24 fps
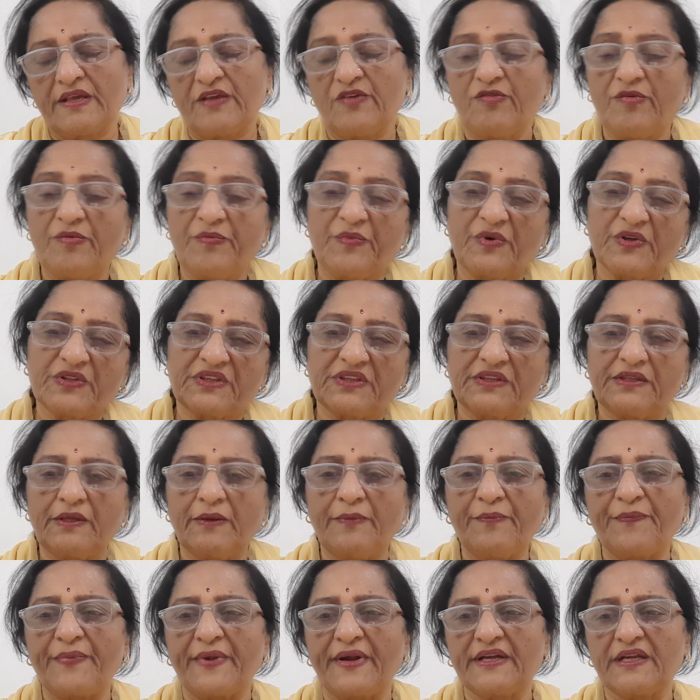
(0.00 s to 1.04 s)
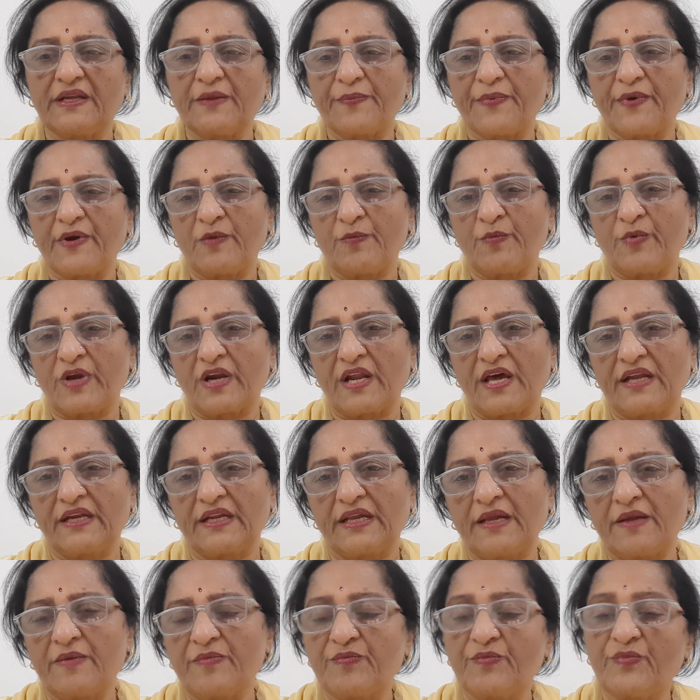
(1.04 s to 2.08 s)
ఇవి మొత్తం పంట
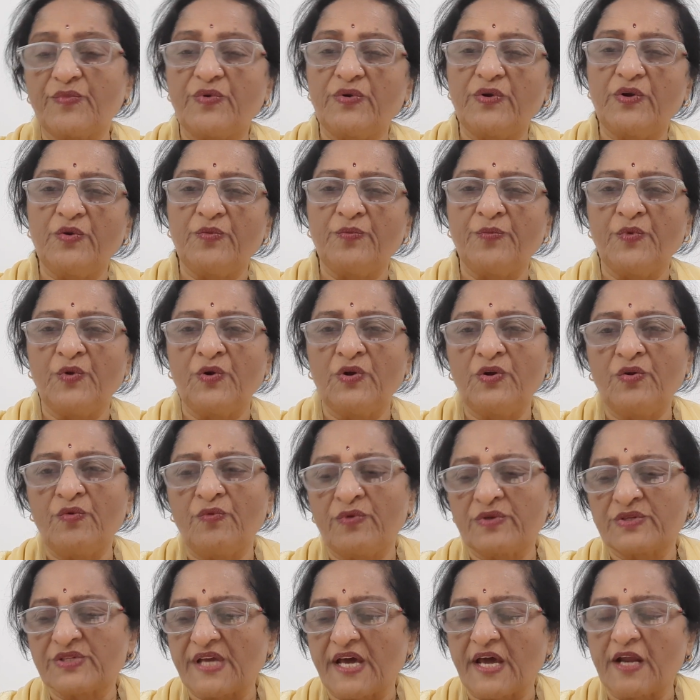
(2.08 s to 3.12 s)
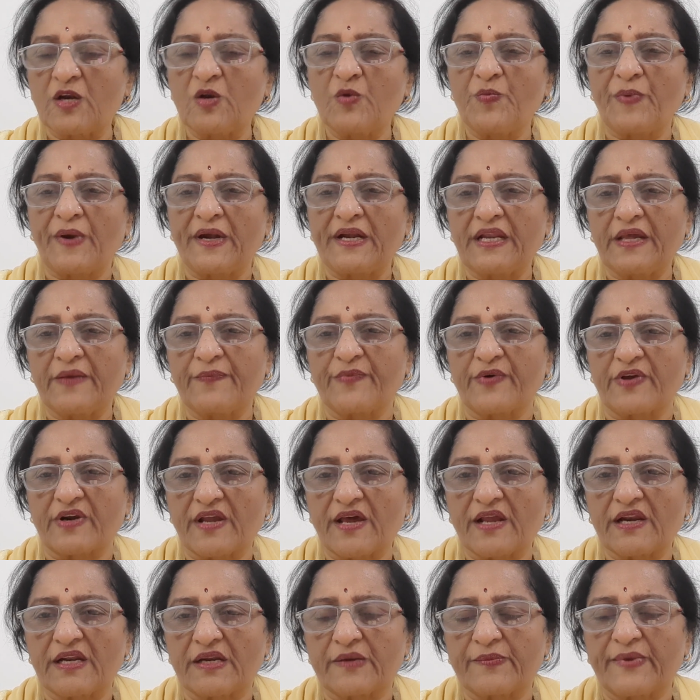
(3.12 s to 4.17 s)
పొలాలే మూడు మూడు సార్లు పండే
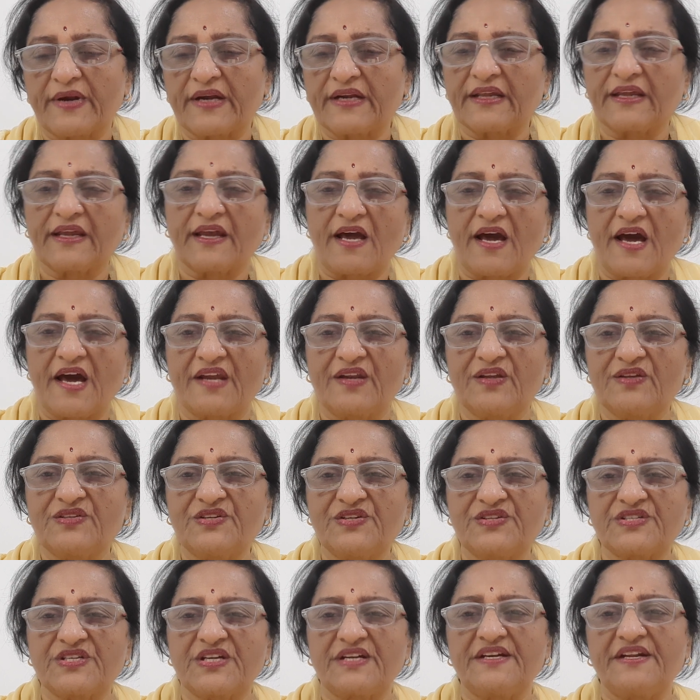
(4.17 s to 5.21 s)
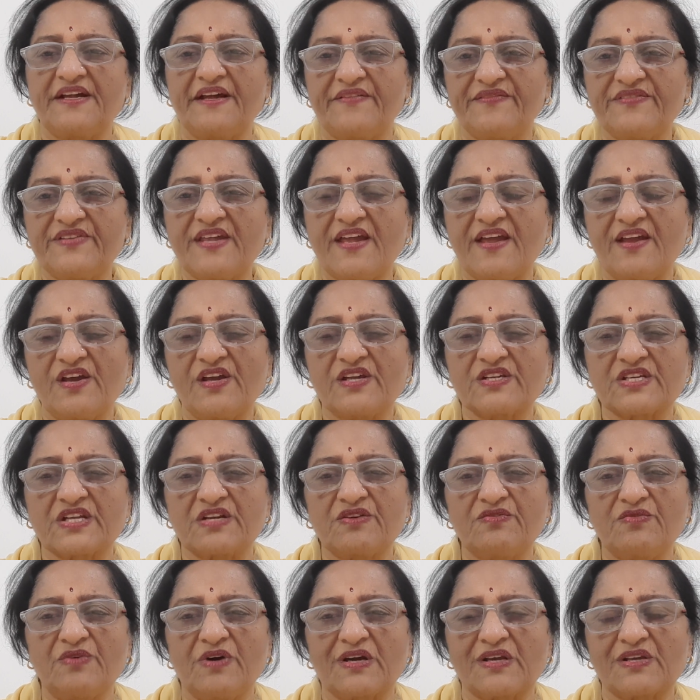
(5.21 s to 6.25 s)
పొలాలు అనమాట ఇంకా ఆలోచించండి అంతే
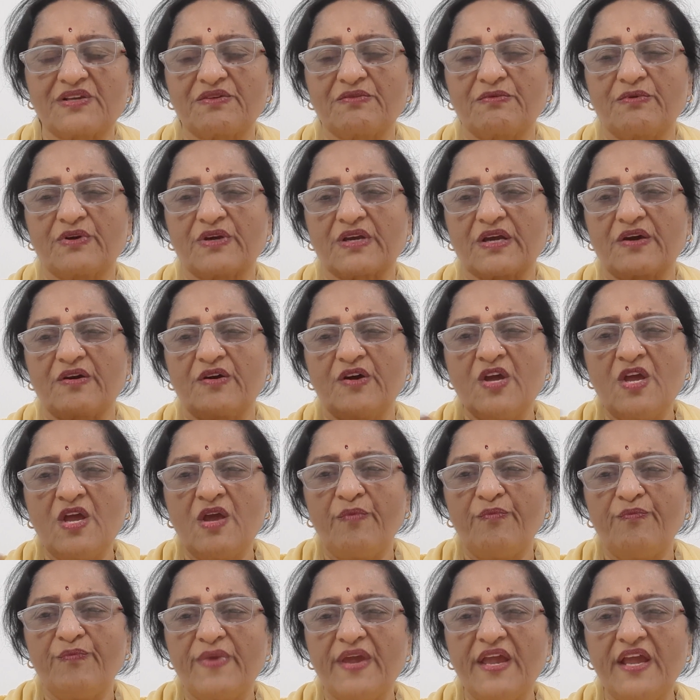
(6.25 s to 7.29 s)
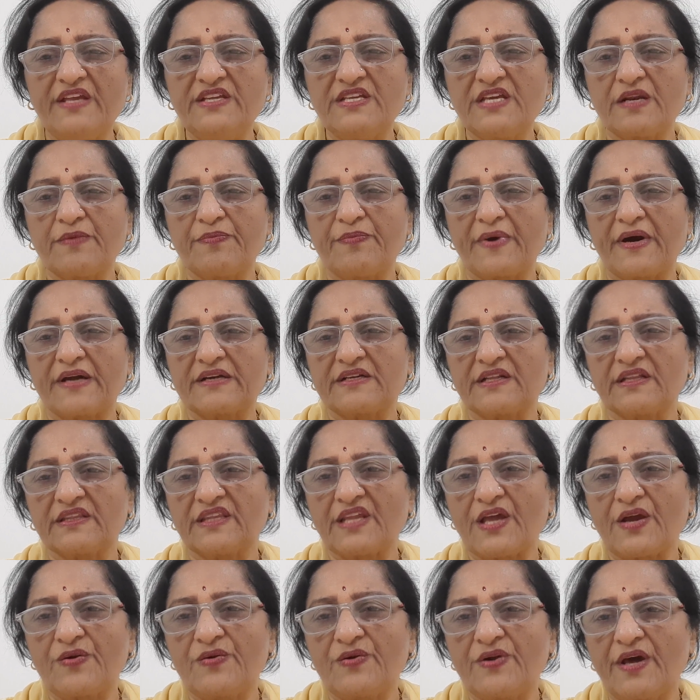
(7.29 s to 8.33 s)
అసలు ఒక ఒక మేజర్ పార్ట్
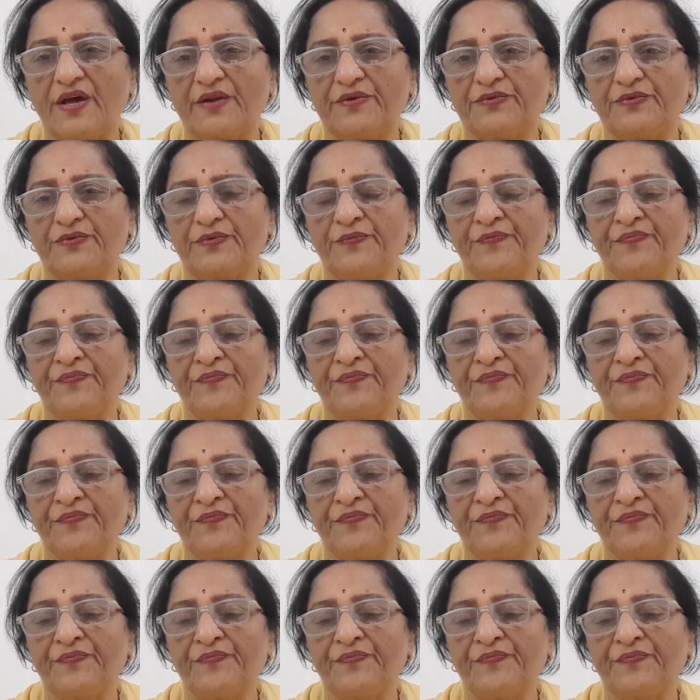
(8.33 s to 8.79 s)
అంతా కూడాను